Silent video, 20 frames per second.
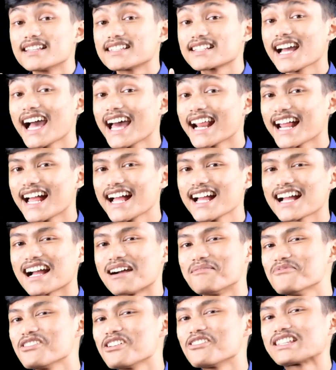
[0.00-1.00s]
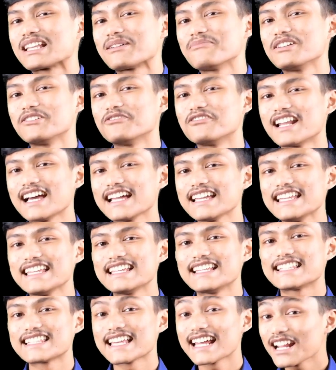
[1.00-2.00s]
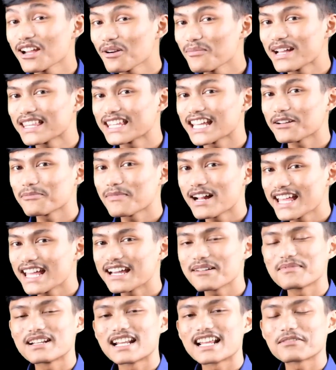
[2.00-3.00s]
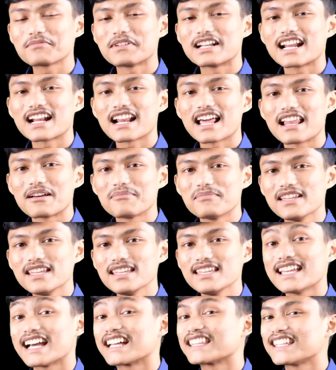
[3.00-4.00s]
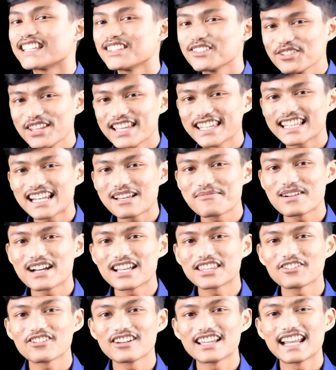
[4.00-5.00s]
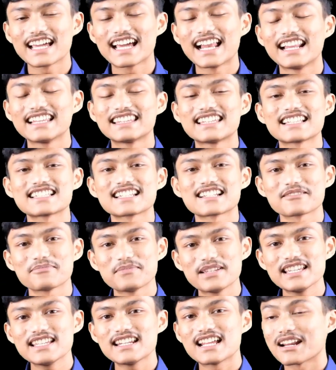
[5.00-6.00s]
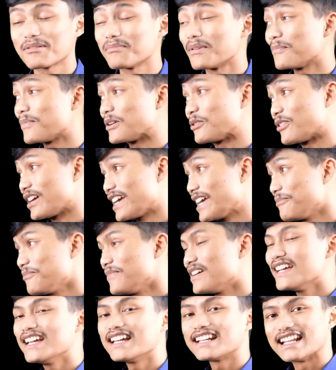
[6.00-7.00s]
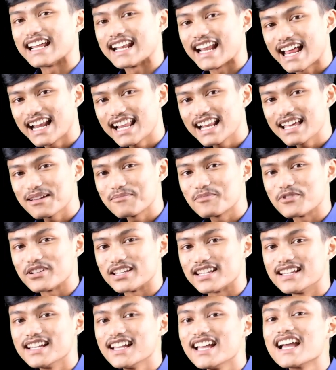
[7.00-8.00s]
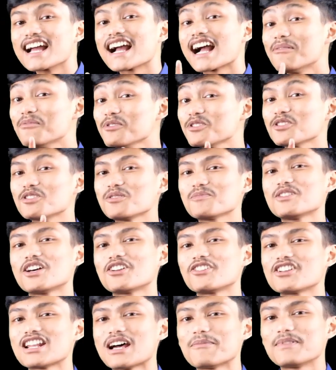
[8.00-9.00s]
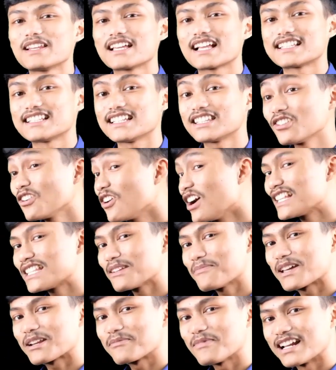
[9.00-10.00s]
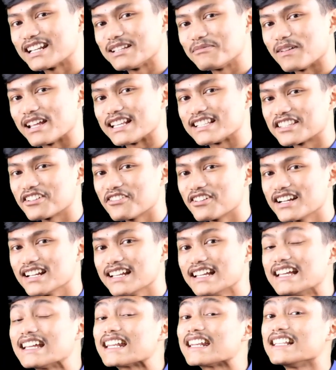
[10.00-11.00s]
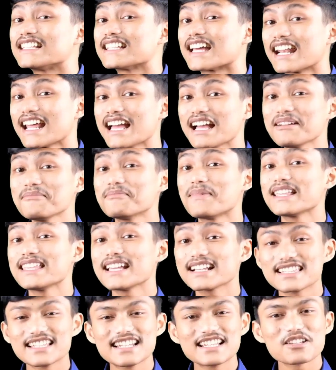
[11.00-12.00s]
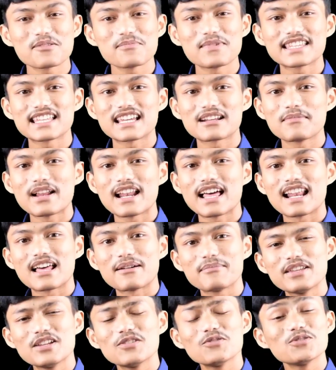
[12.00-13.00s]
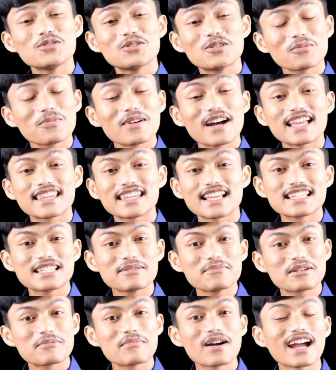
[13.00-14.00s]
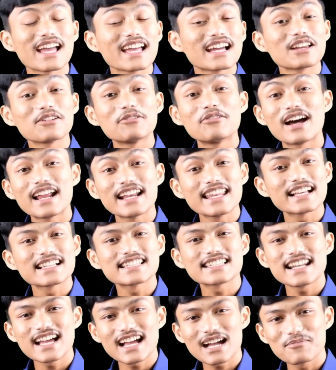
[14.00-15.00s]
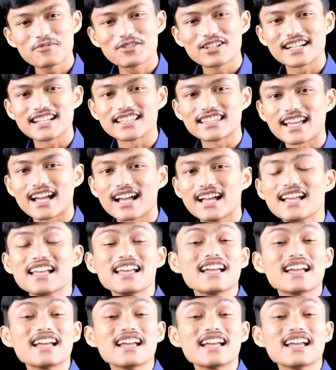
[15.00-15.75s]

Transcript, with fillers: Sekarang, kamu nggak usah bingung lagi. Cari obat herbal yang benar-benar alami yang tentunya telah mengantongi legalitas resmi dari BPOM dan halal MUI. Kamu cukup download aplikasi Toko Aceh Herbal di Play Store. Di sana banyak jenis obat herbal alami untuk mengatasi berbagai keluhan yang sedang kamu derita.